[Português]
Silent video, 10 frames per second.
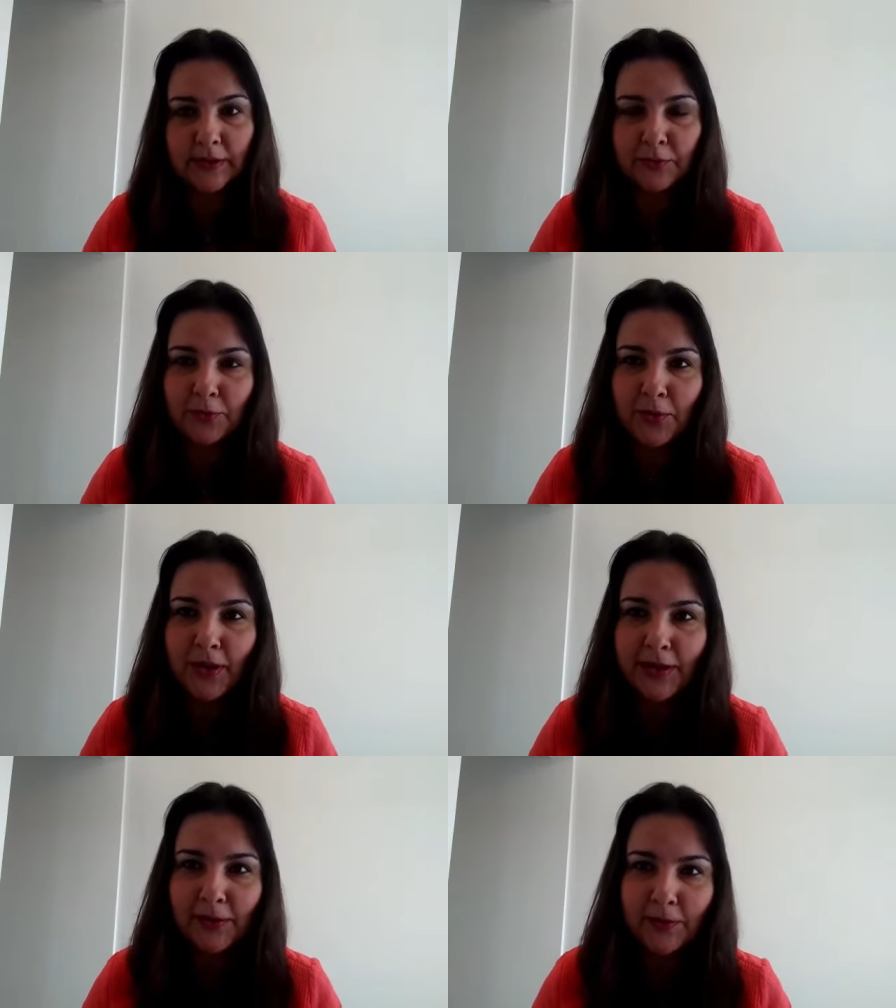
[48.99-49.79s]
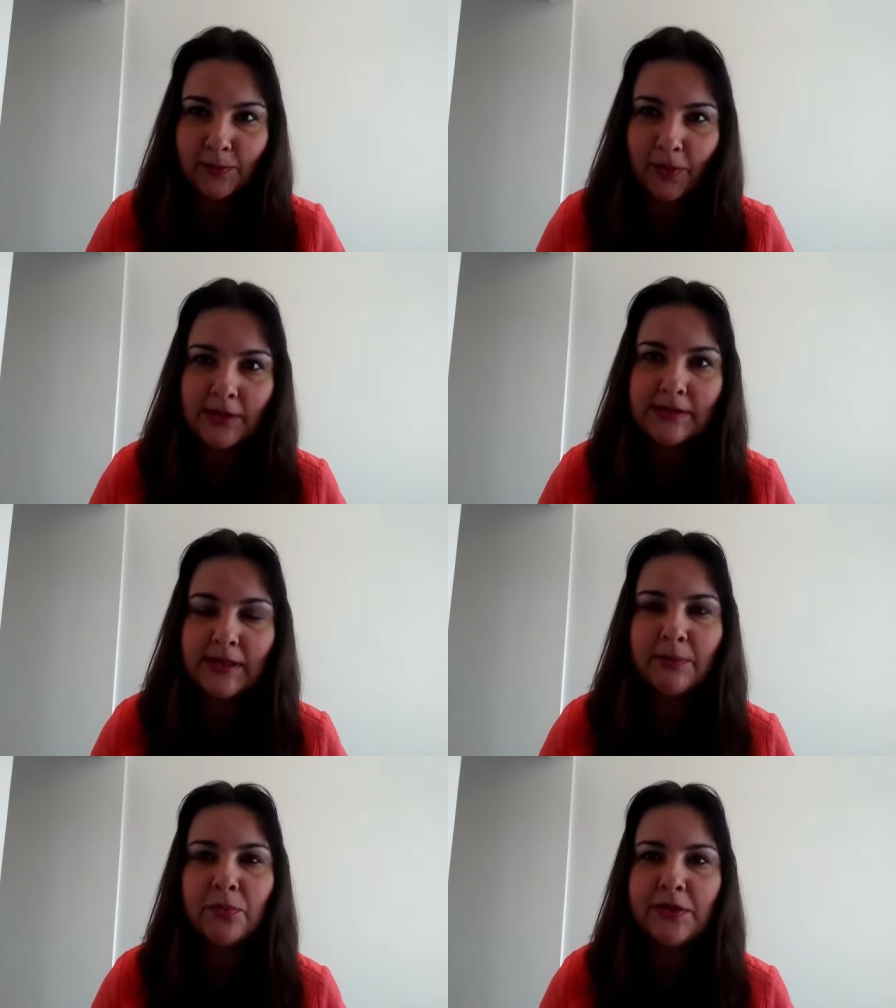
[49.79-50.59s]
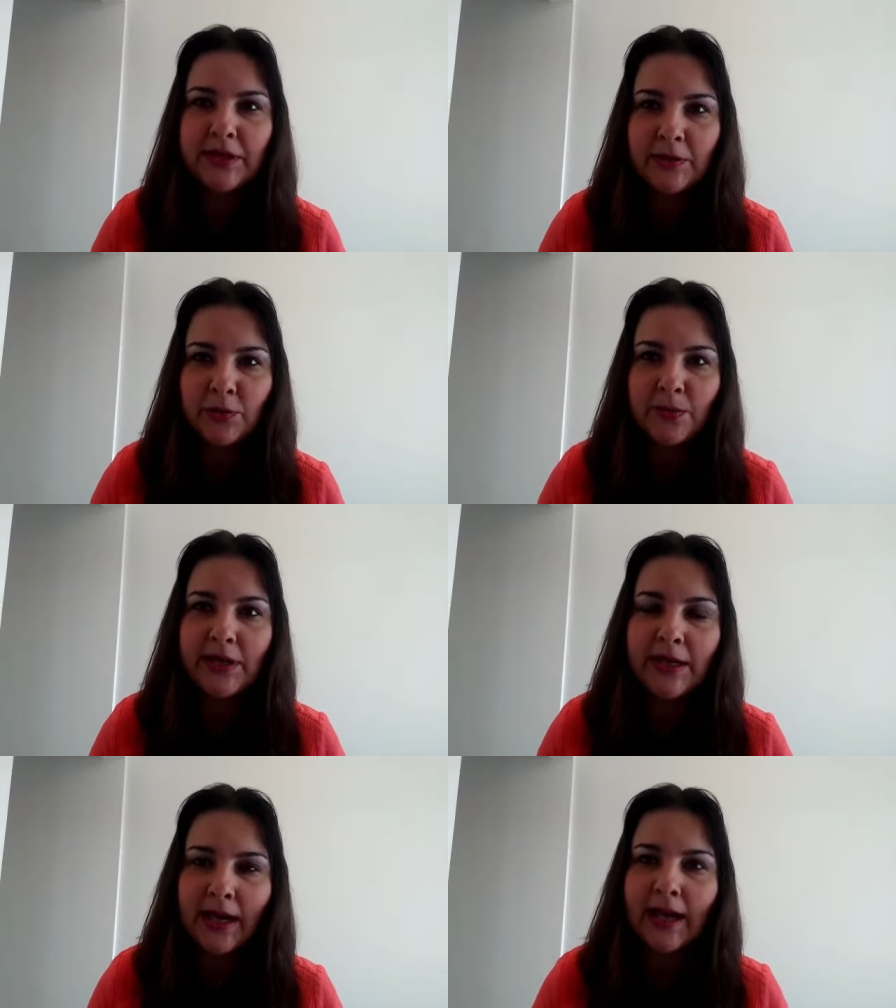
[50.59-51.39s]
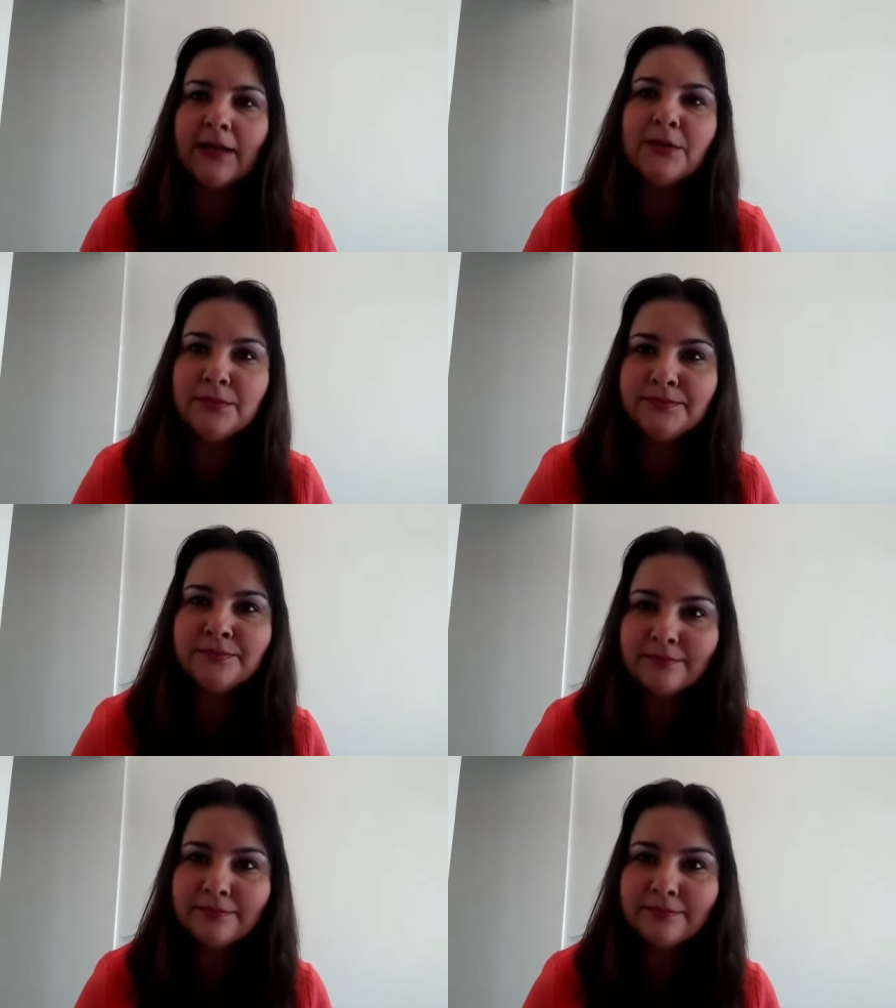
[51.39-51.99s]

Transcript: Então, tudo aquilo que pode ser punido e humilhado